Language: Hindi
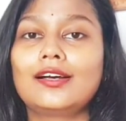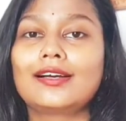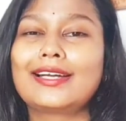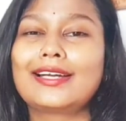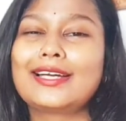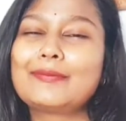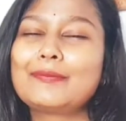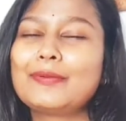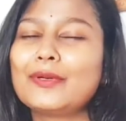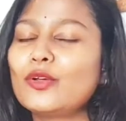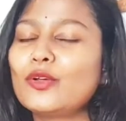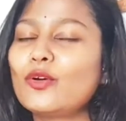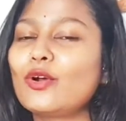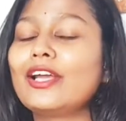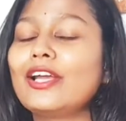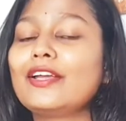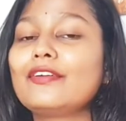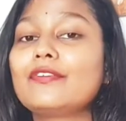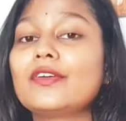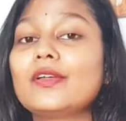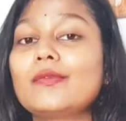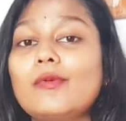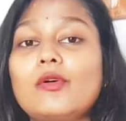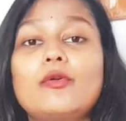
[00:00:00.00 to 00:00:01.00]
खिटपिट हो गई
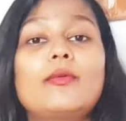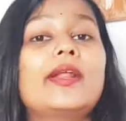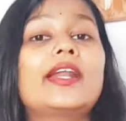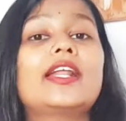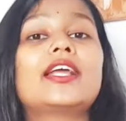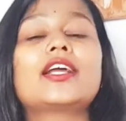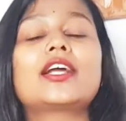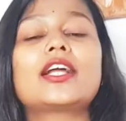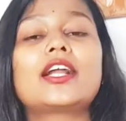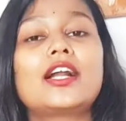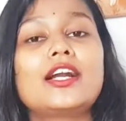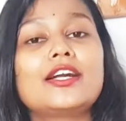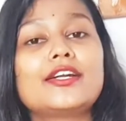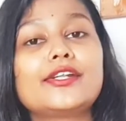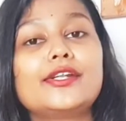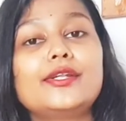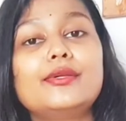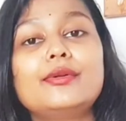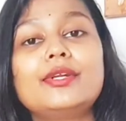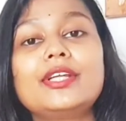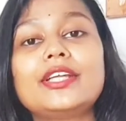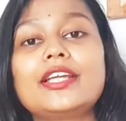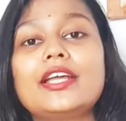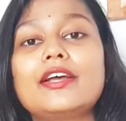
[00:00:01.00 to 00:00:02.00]
फिर मैं मैंने कंटिन्यू
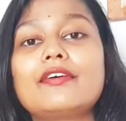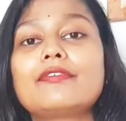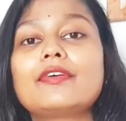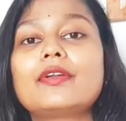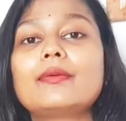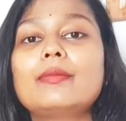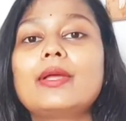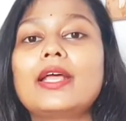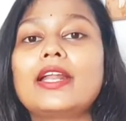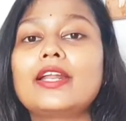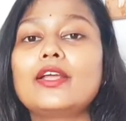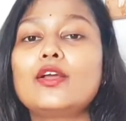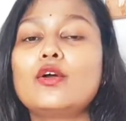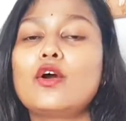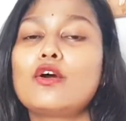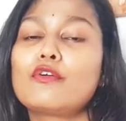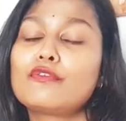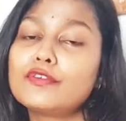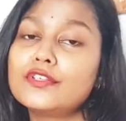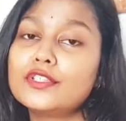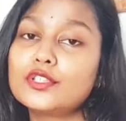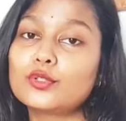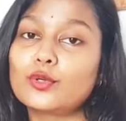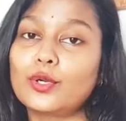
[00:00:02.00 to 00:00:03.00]
नहीं किया फिर मैंने
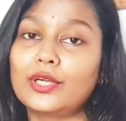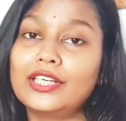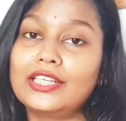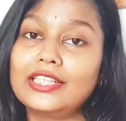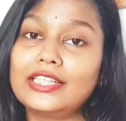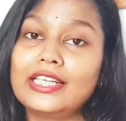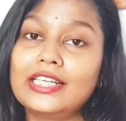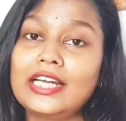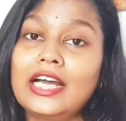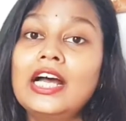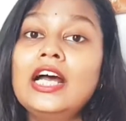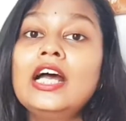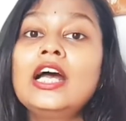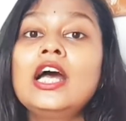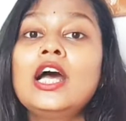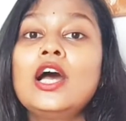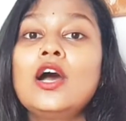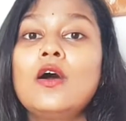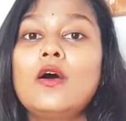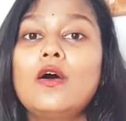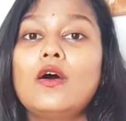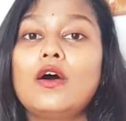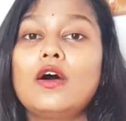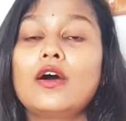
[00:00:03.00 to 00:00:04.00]
ऑफिस ज्वाइन किया
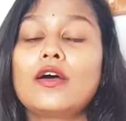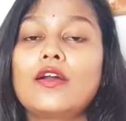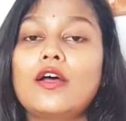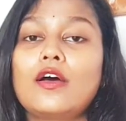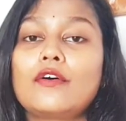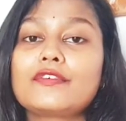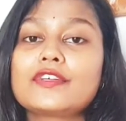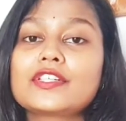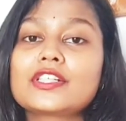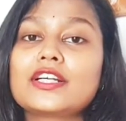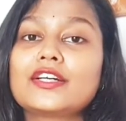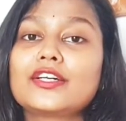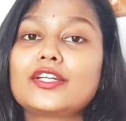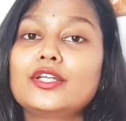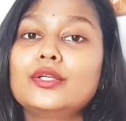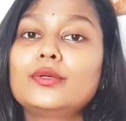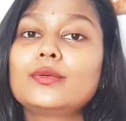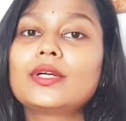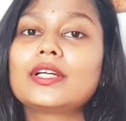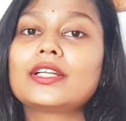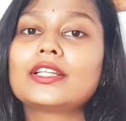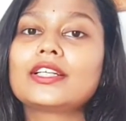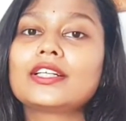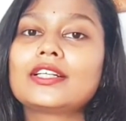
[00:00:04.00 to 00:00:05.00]
और ऑफिस कंटिन्यू
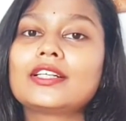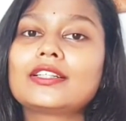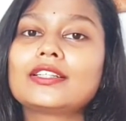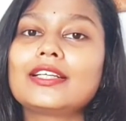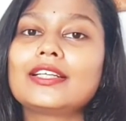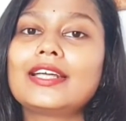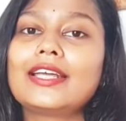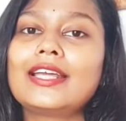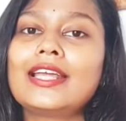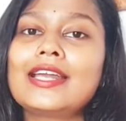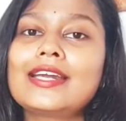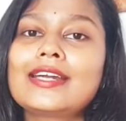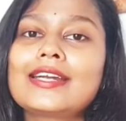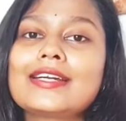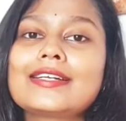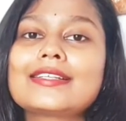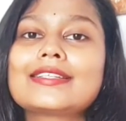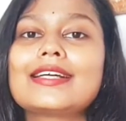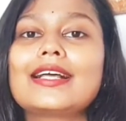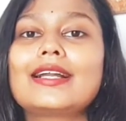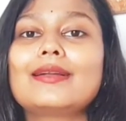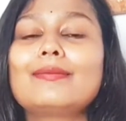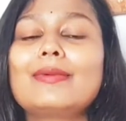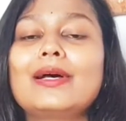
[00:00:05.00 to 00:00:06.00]
करते करते एक डेढ़
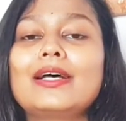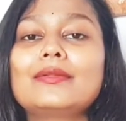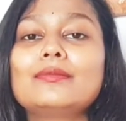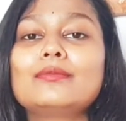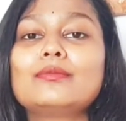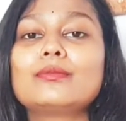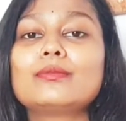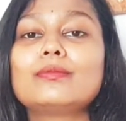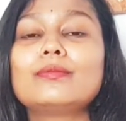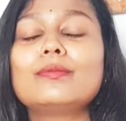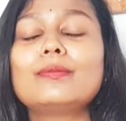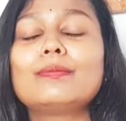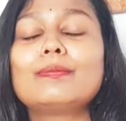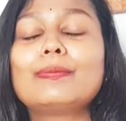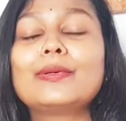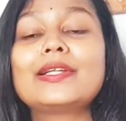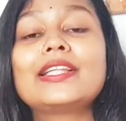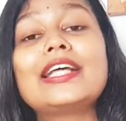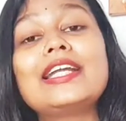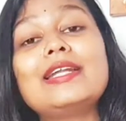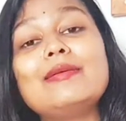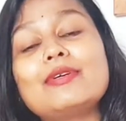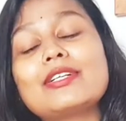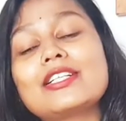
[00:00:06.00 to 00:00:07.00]
साल बाद पता
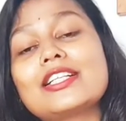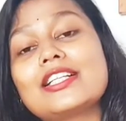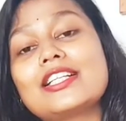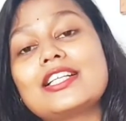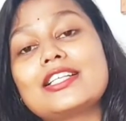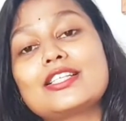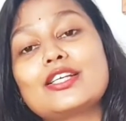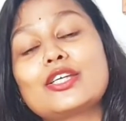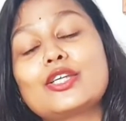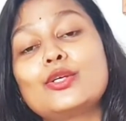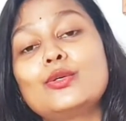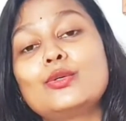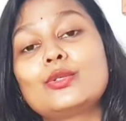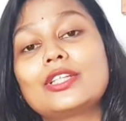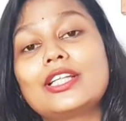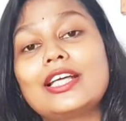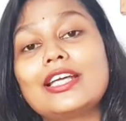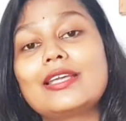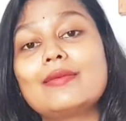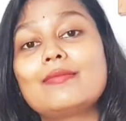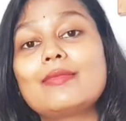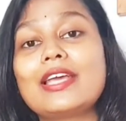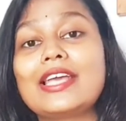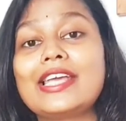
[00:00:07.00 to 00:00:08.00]
नहीं मेरे साथ ऐसा क्यों होता है
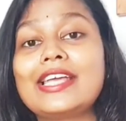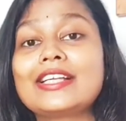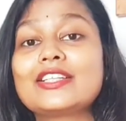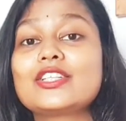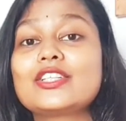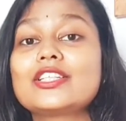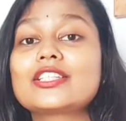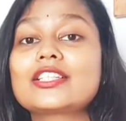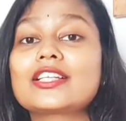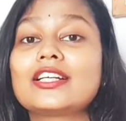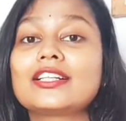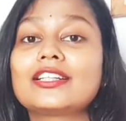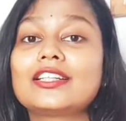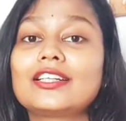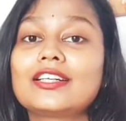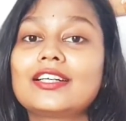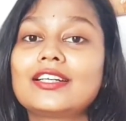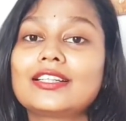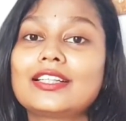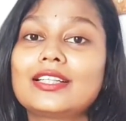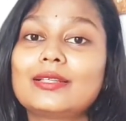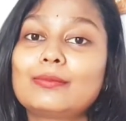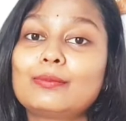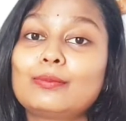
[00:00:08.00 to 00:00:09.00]
कि मैं एक चीज करते
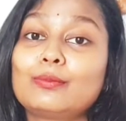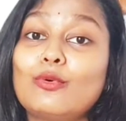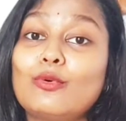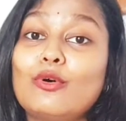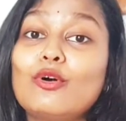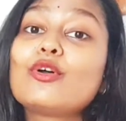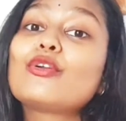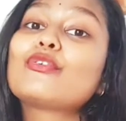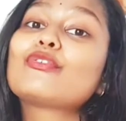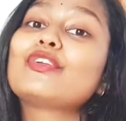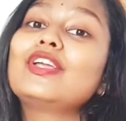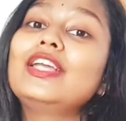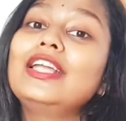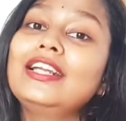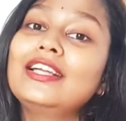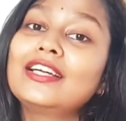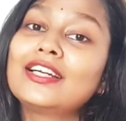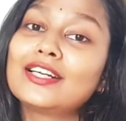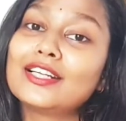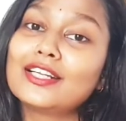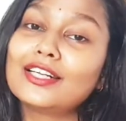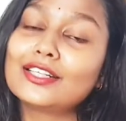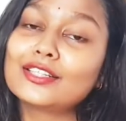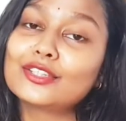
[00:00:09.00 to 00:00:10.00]
करते बोर फील
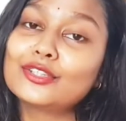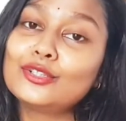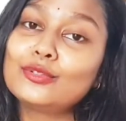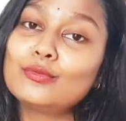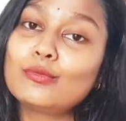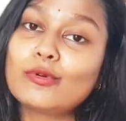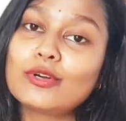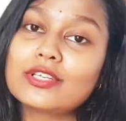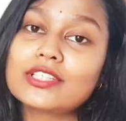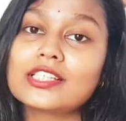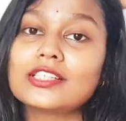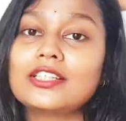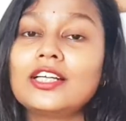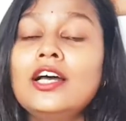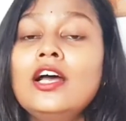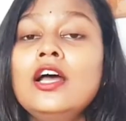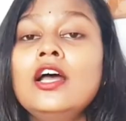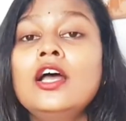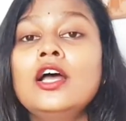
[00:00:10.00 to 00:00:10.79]
करने लगती हूँ बहुत ज्यादा